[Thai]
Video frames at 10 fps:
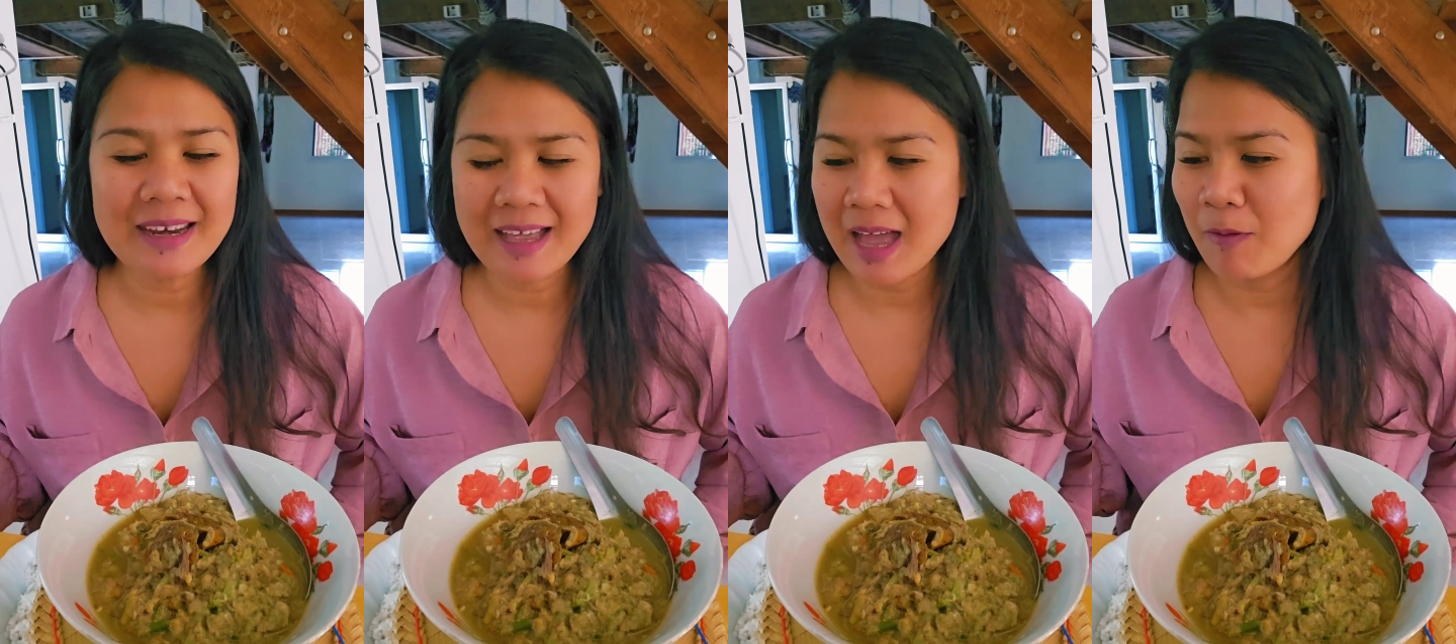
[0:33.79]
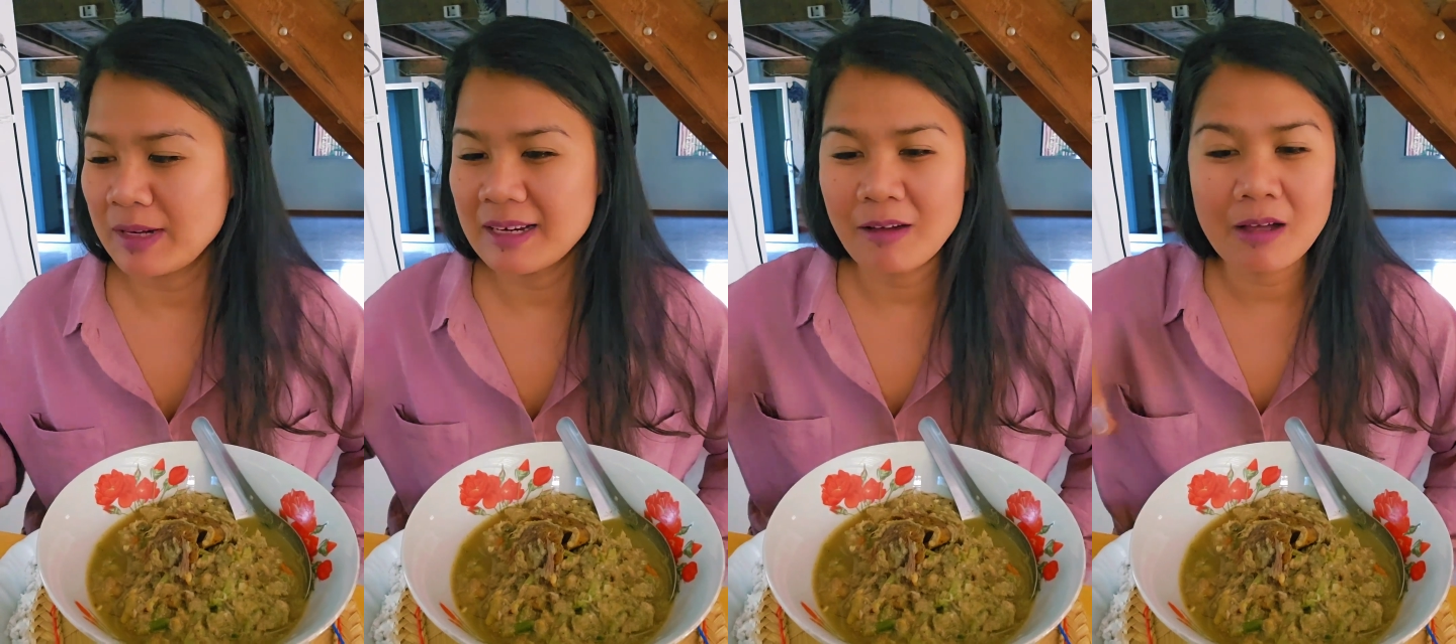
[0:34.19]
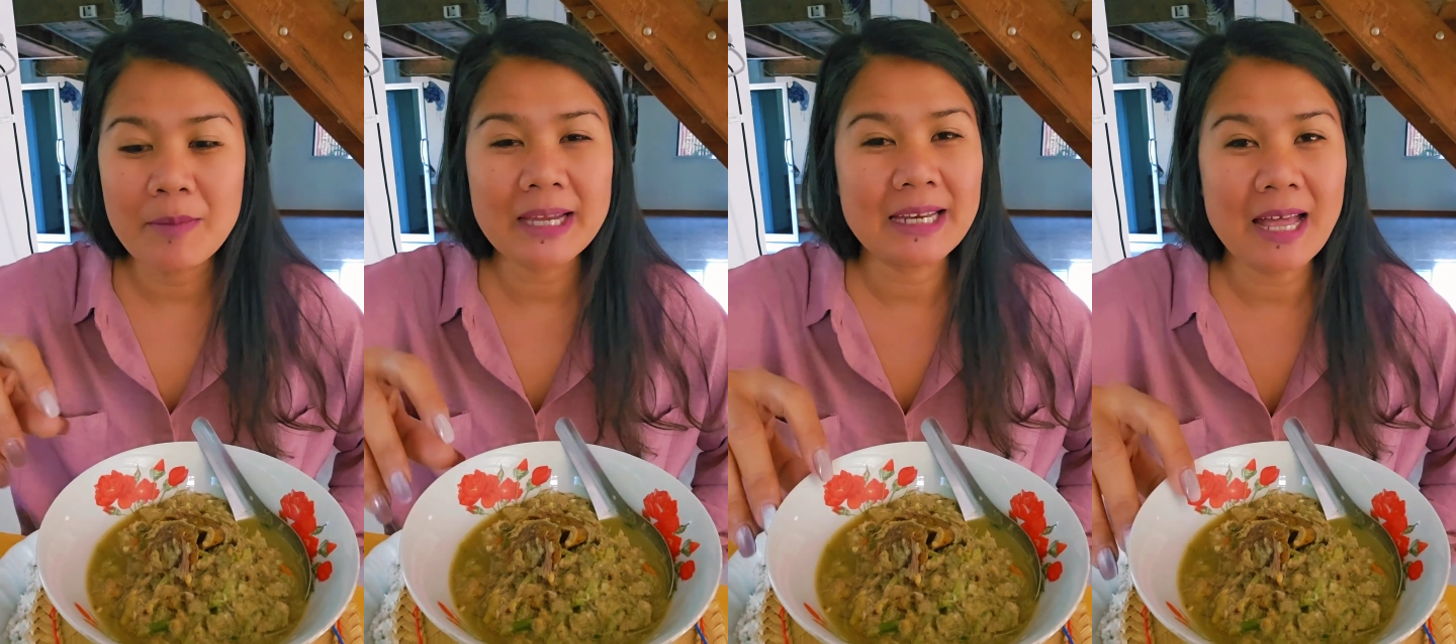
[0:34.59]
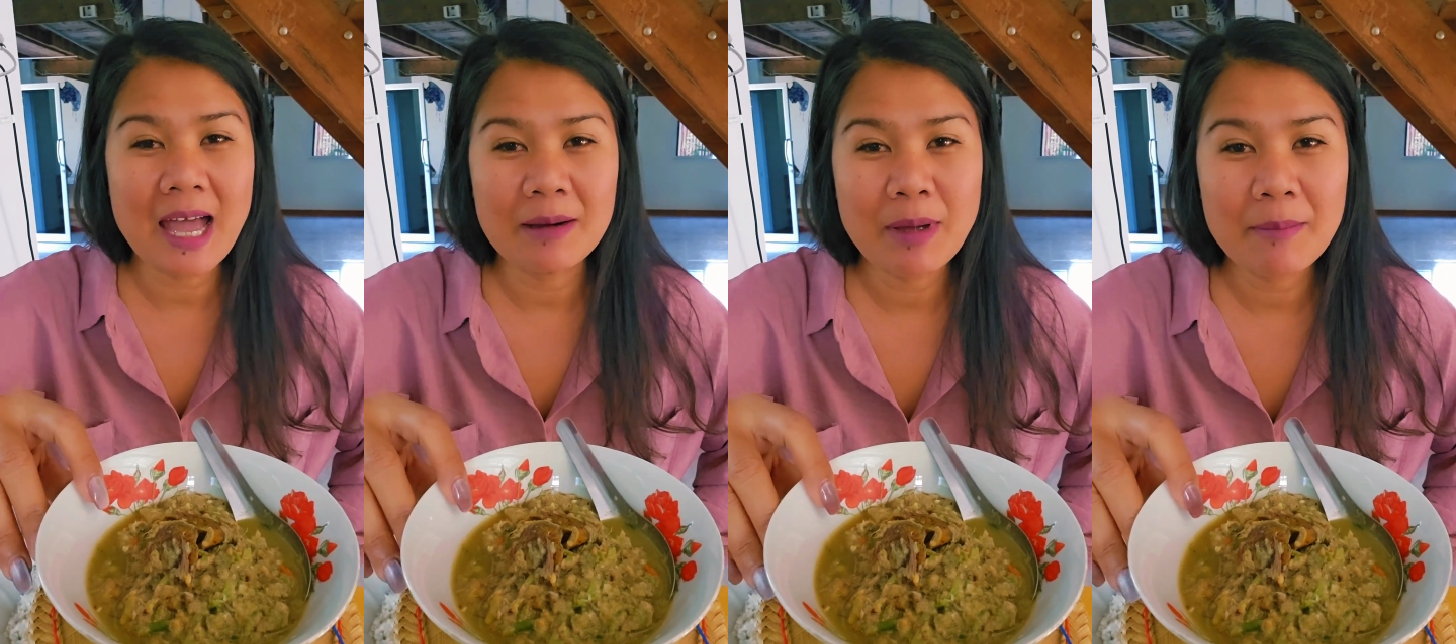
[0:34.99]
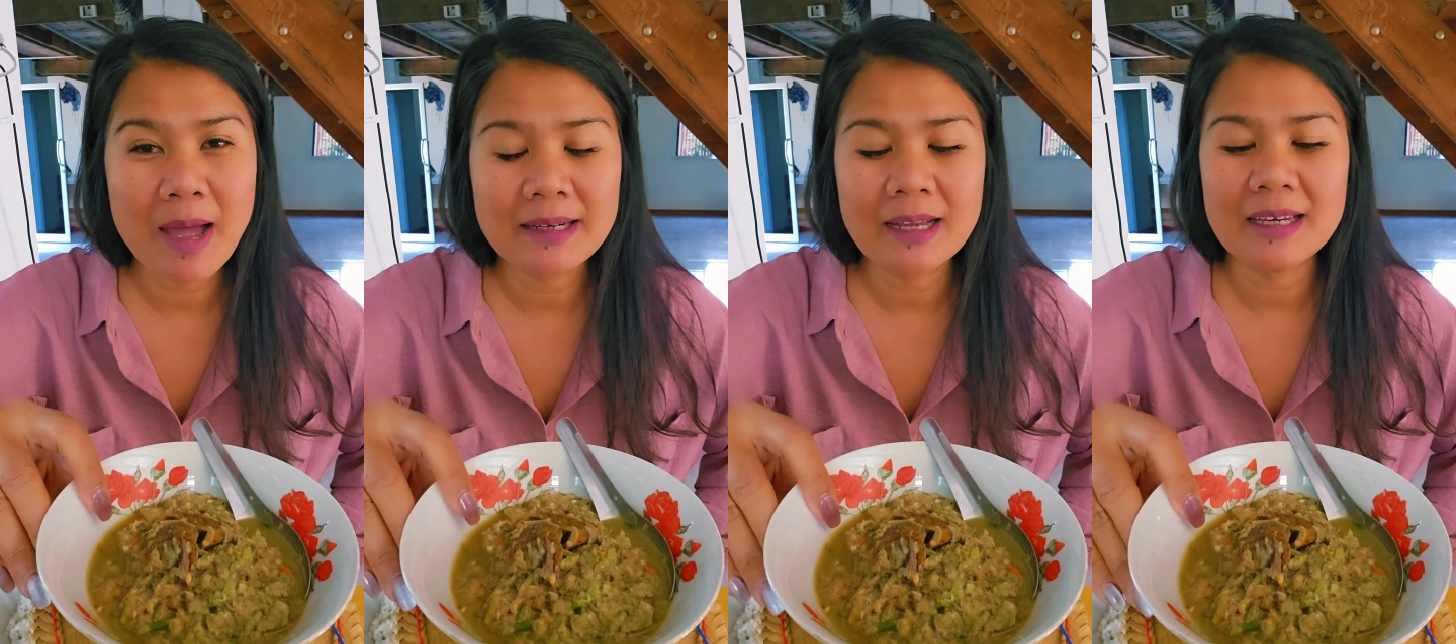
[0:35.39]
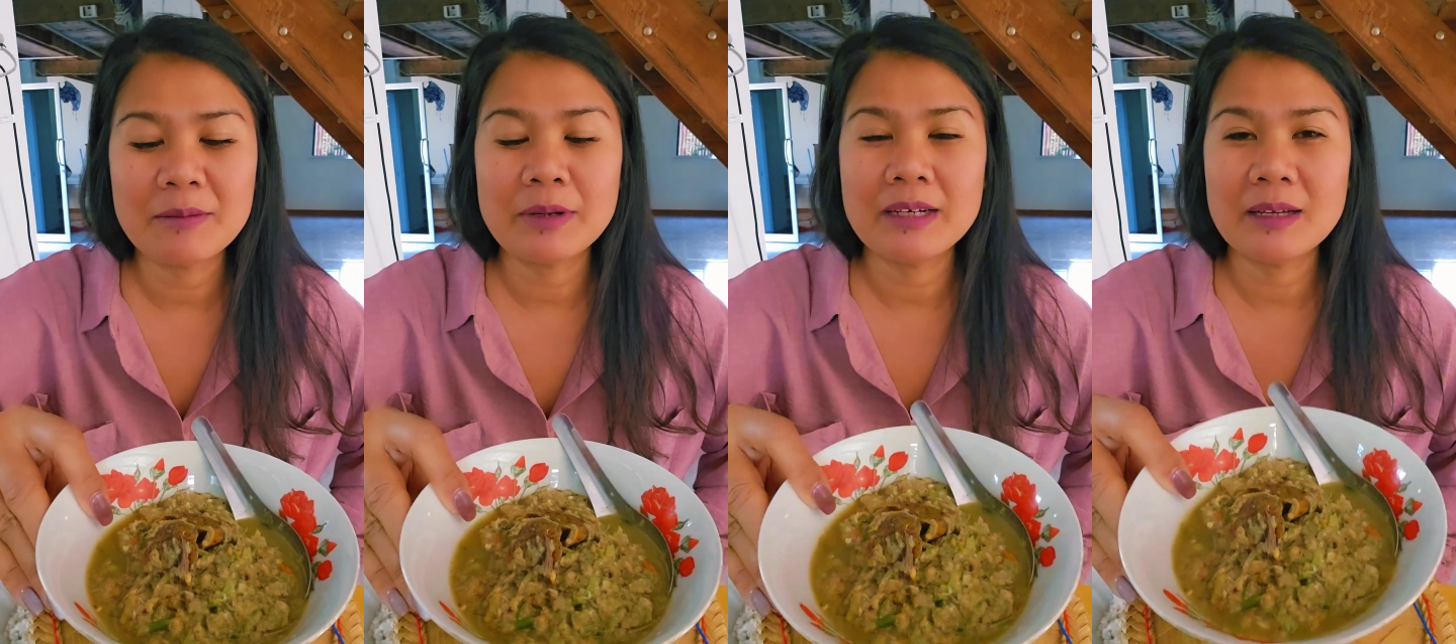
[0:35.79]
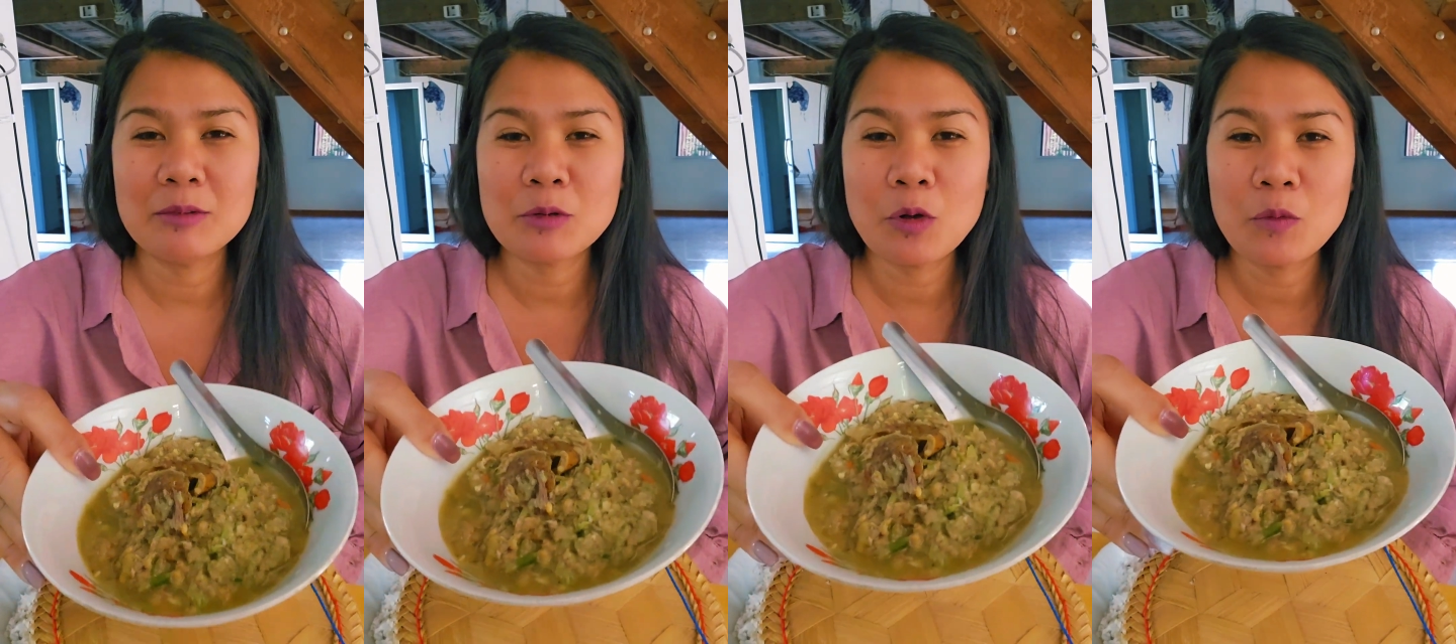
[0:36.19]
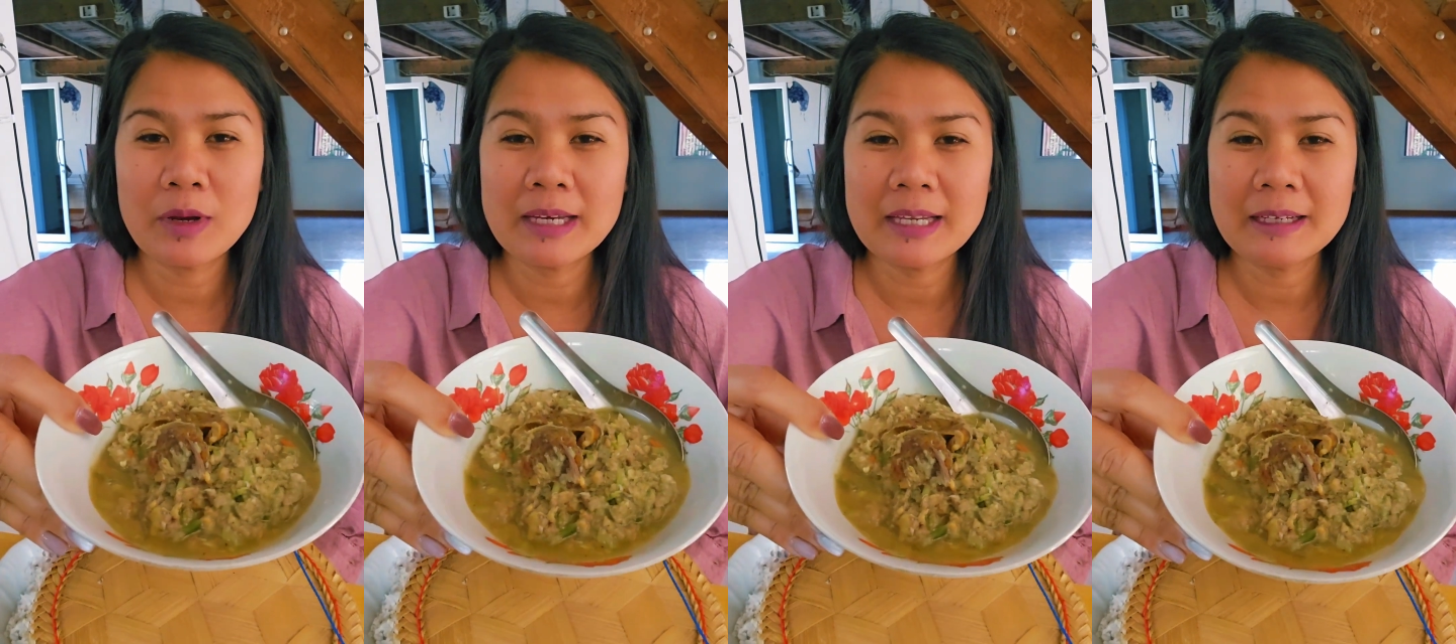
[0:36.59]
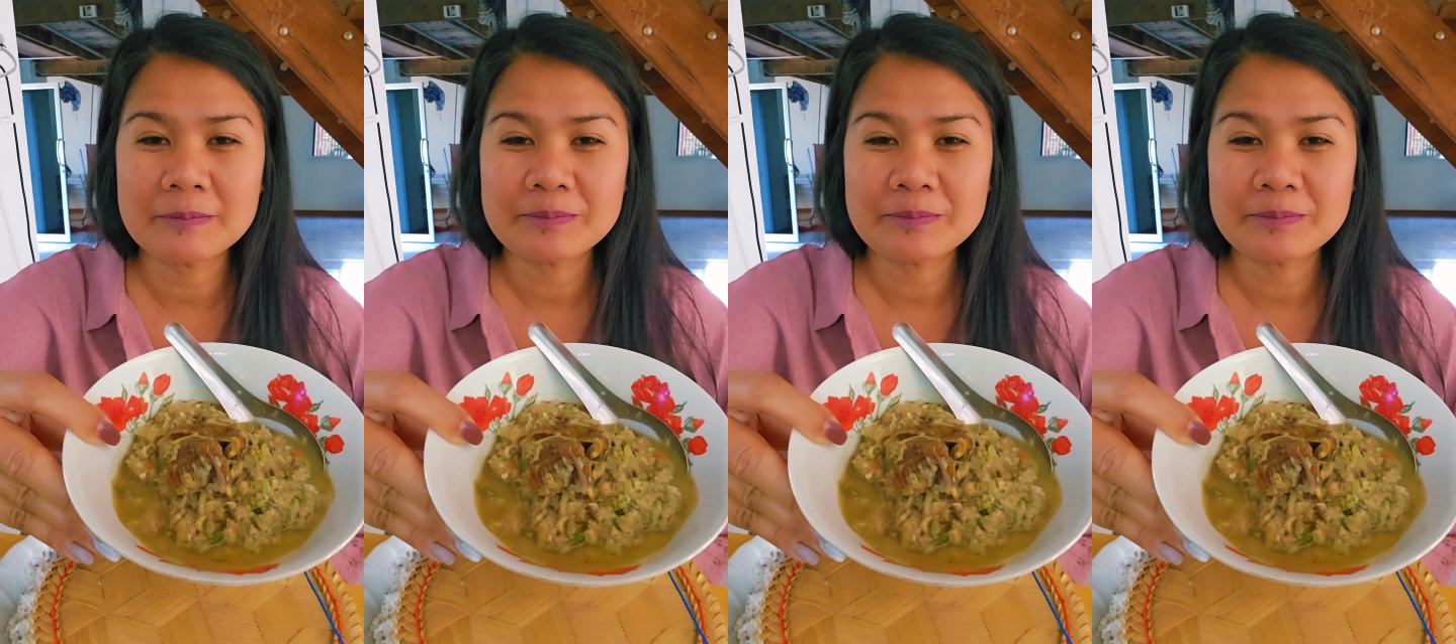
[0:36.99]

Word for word: นะคะวันนี้เราก็มากินอาหารบ้านๆกันอีกเหมือนเดิมทุกคนวันนี้